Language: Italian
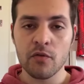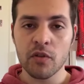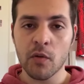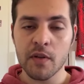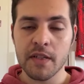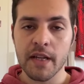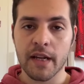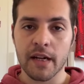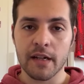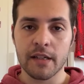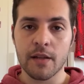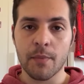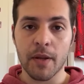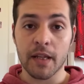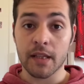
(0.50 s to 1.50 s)
questo è il canale di
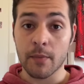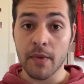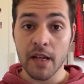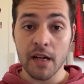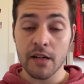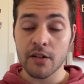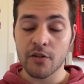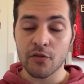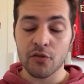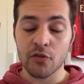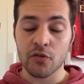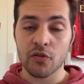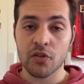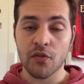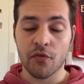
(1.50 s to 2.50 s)
Pianeta Milan, io
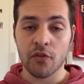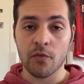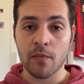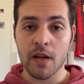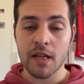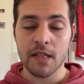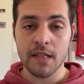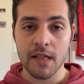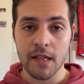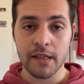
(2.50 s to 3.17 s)
sono Stefano Bressi,